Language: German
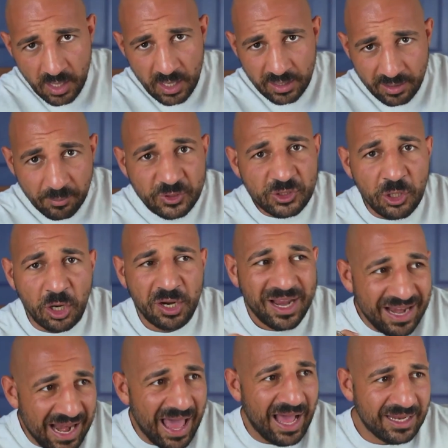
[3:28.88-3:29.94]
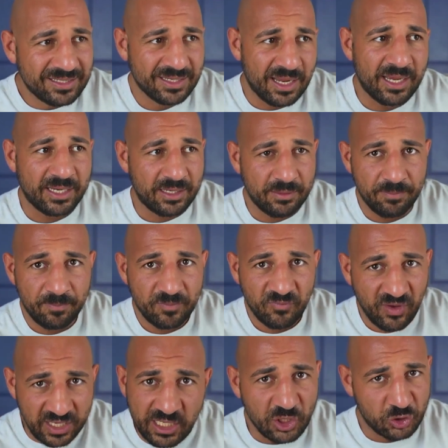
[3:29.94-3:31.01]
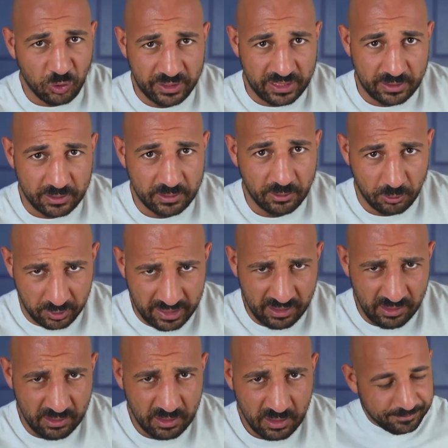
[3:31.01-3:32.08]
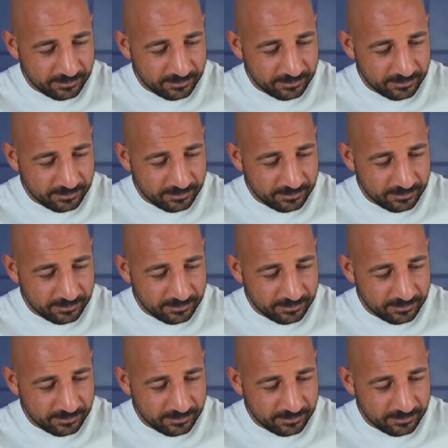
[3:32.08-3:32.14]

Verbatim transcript: da müsste doch klar sein, wer hier schultert, oder?